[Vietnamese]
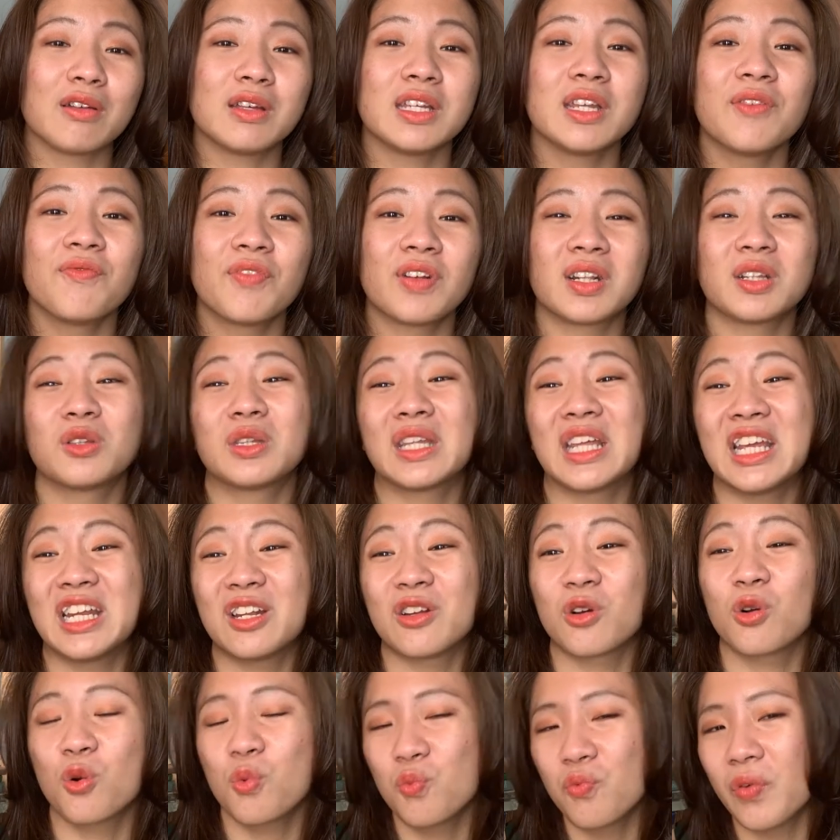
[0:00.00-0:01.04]
thì nhân vật tin
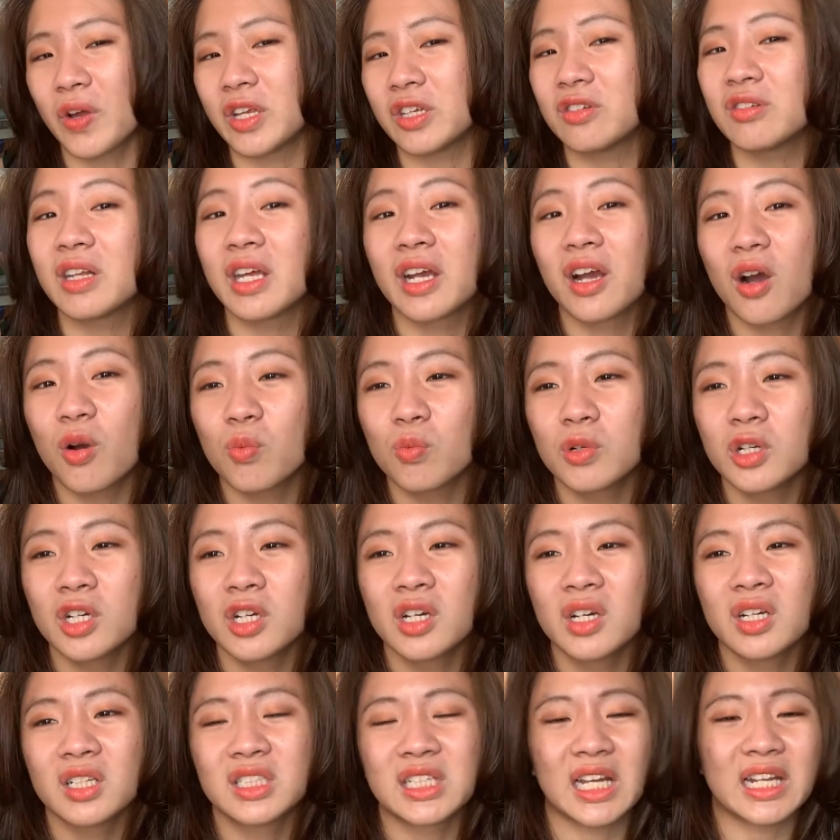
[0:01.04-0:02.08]
nó cũng phải như thế không
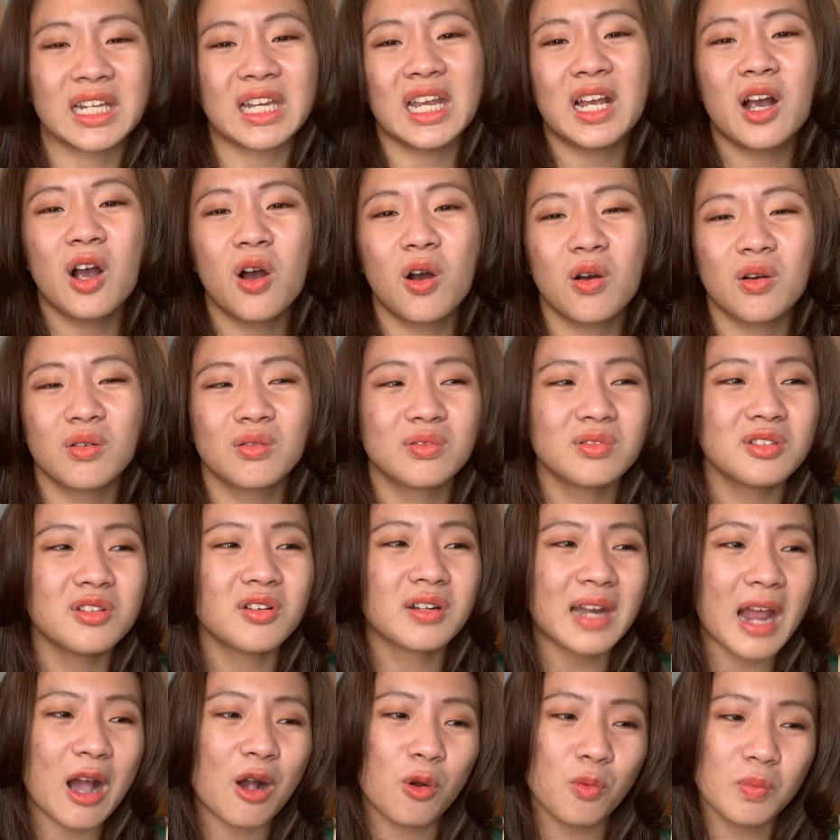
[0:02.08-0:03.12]
chả lẽ
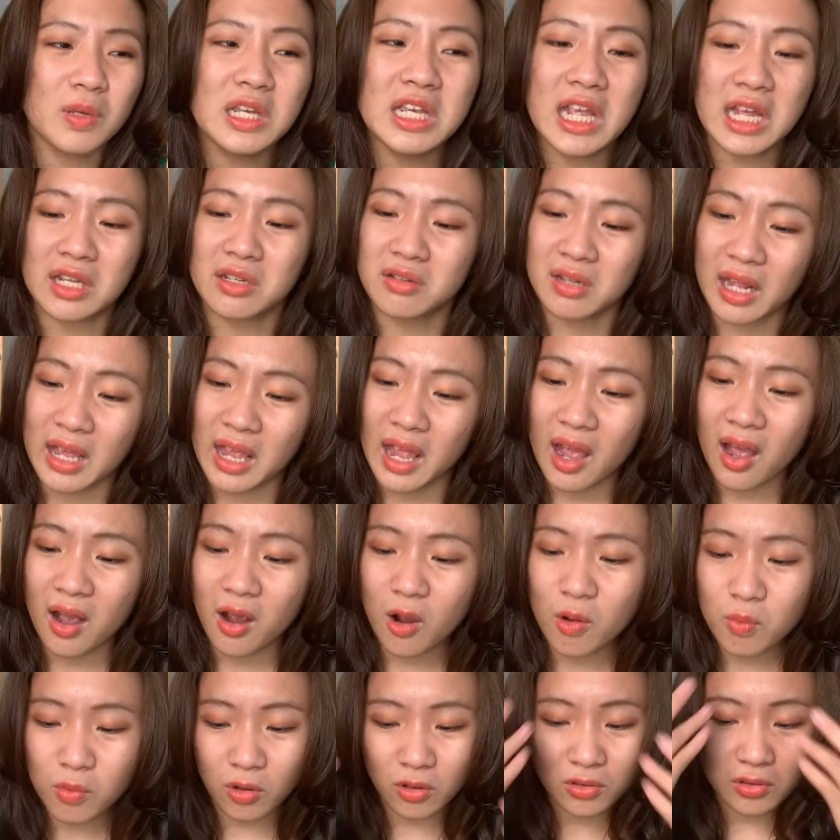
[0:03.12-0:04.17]
đứa nào cũng y hệt như thế à
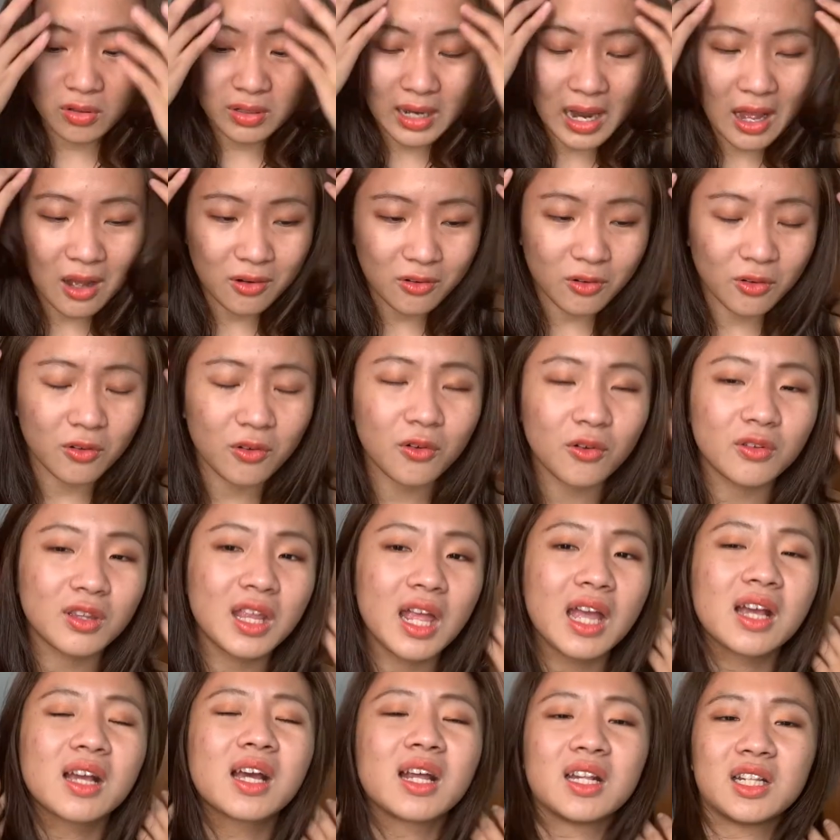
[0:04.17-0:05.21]
không có đứa nào nó có
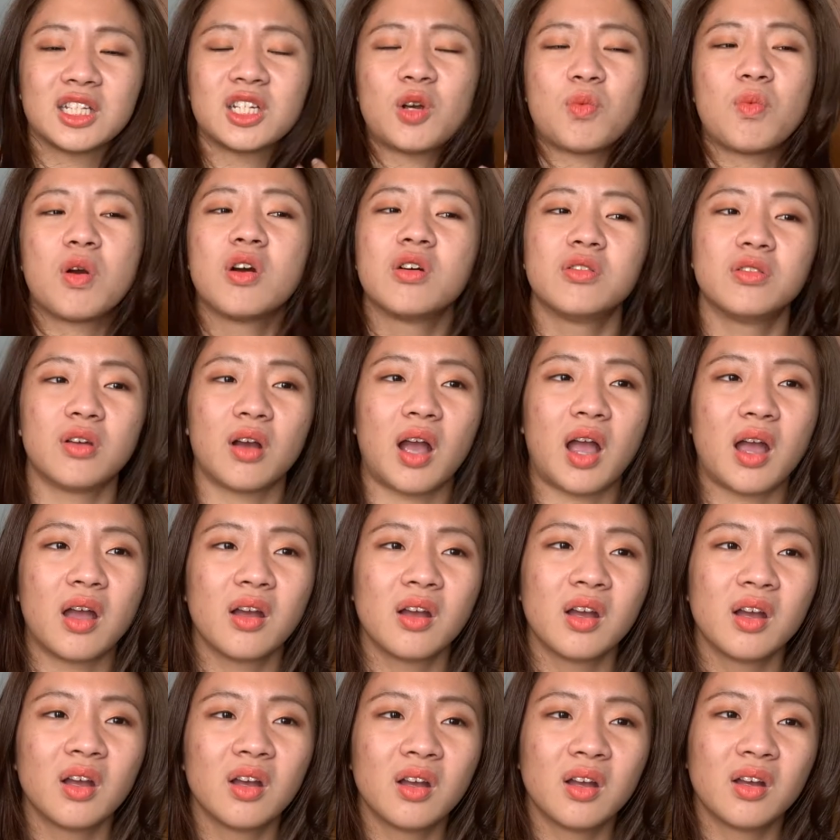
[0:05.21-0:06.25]
thể cẩn trọng hơn được à
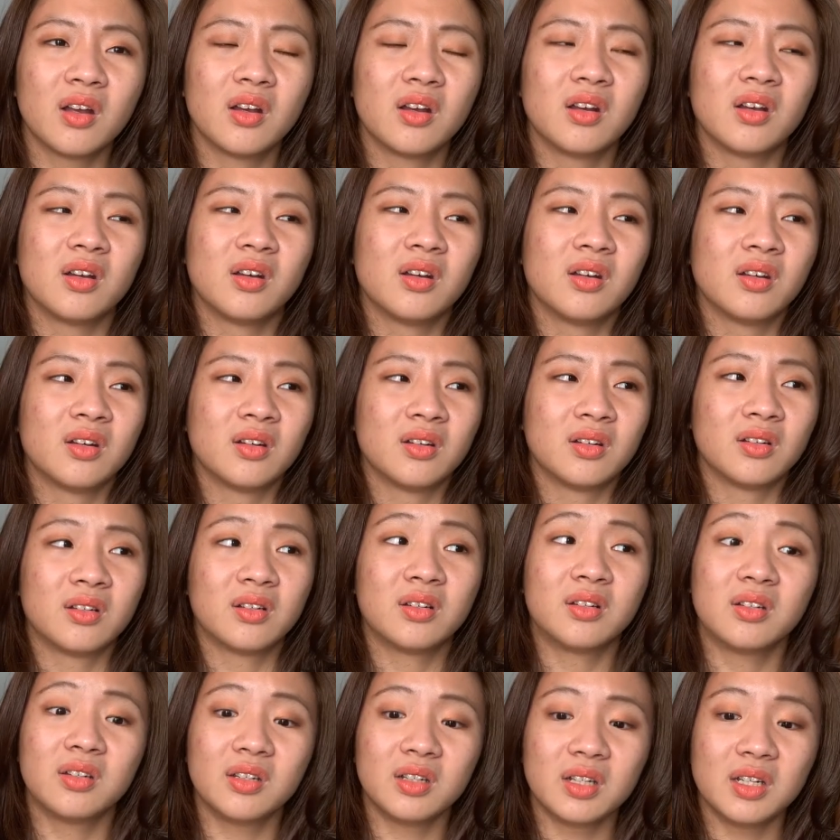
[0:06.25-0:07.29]

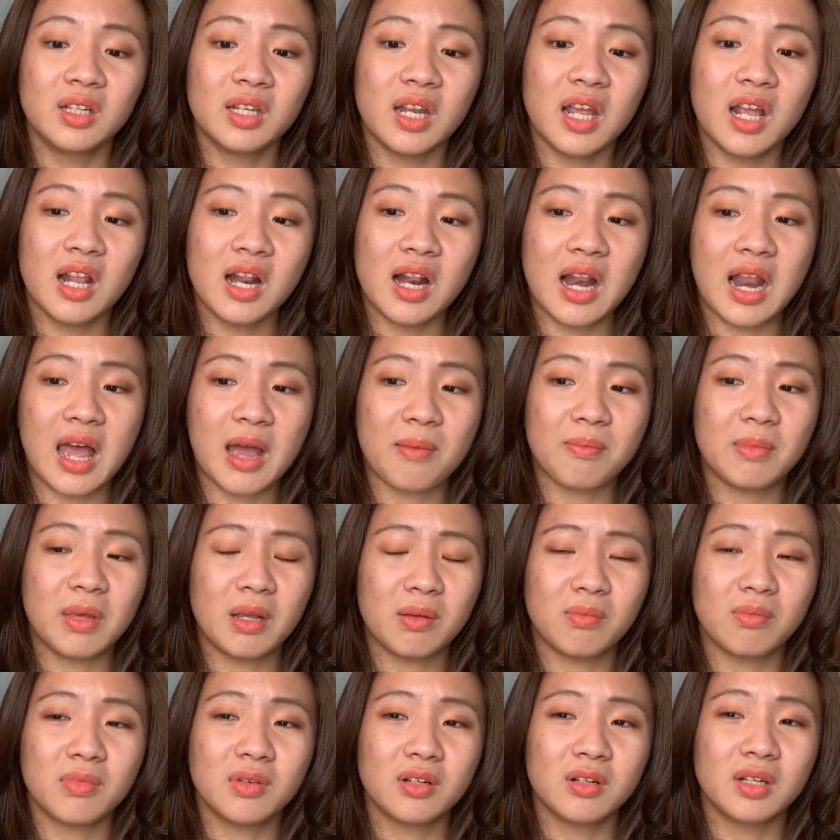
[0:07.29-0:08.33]
nên là
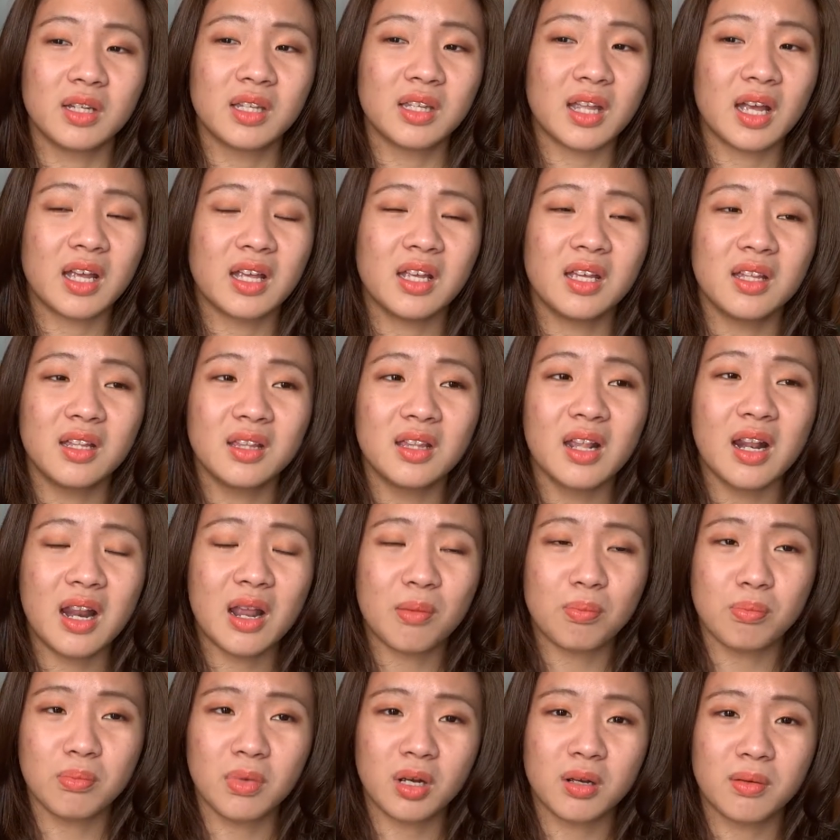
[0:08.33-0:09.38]
mình mới thấy rất
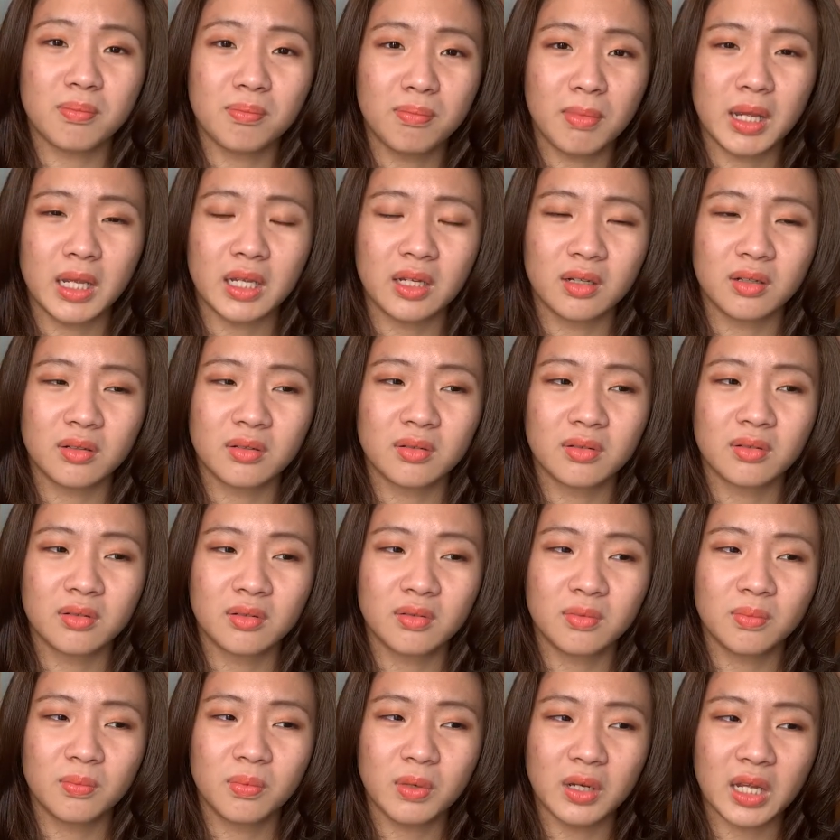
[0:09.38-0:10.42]
là bực mình
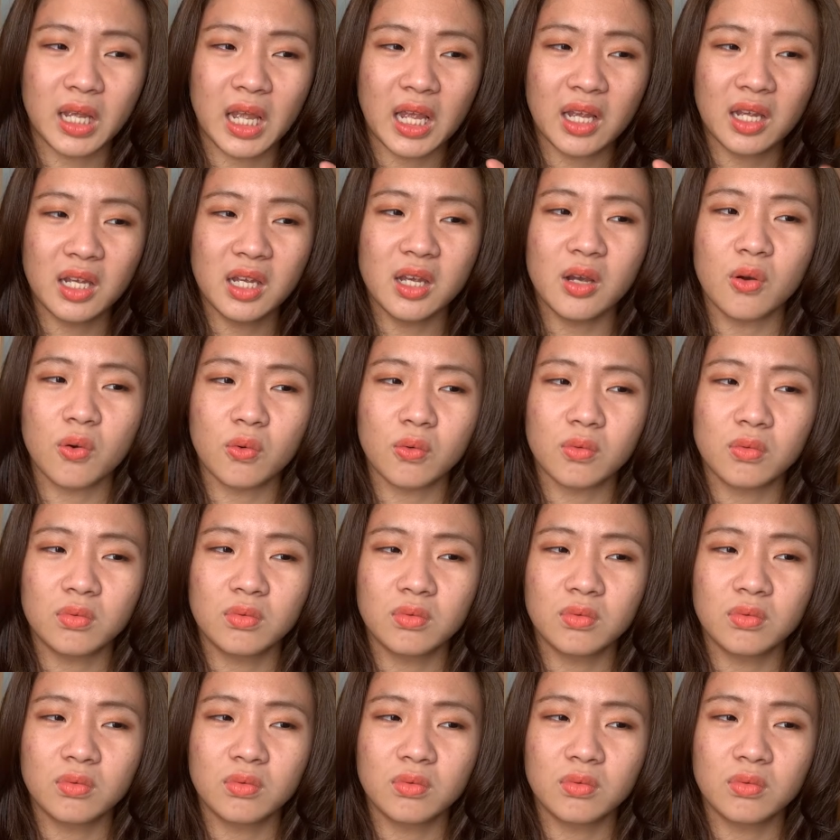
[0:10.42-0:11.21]
với cái kiểu